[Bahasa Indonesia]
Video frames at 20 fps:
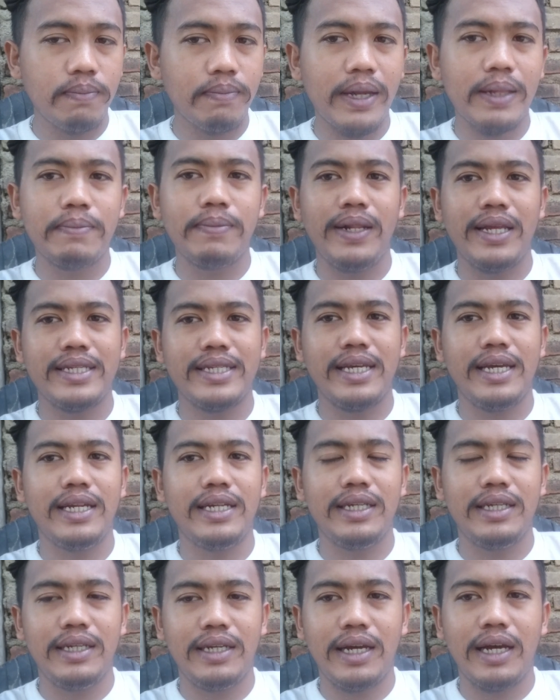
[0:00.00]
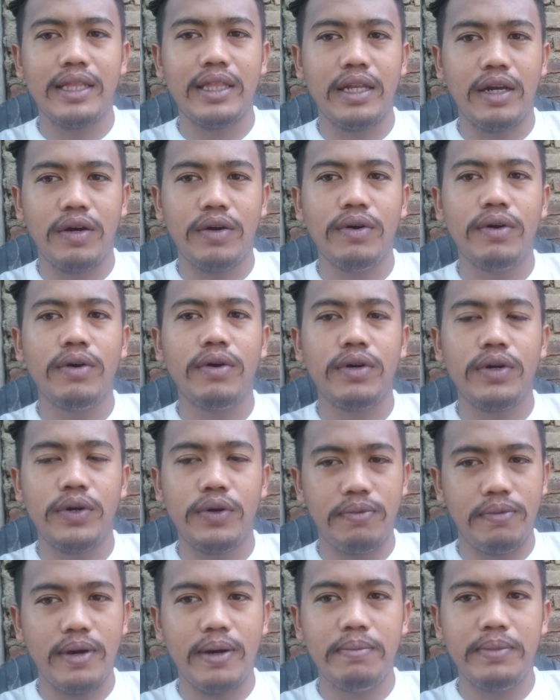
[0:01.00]
14 hari atau
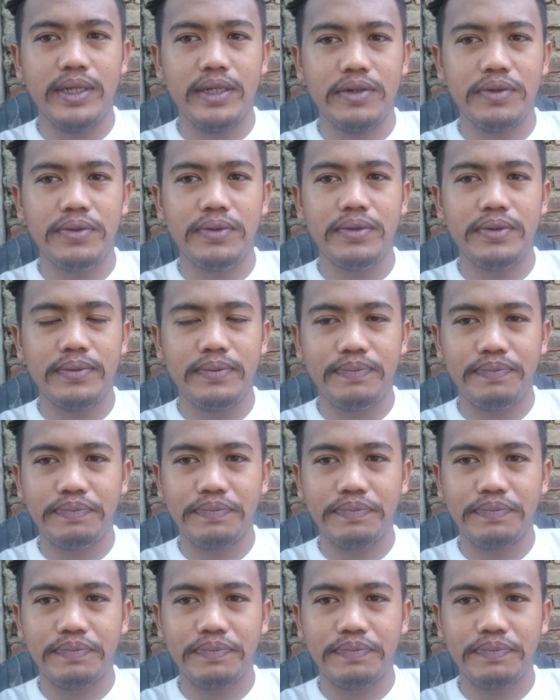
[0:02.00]
dua minggu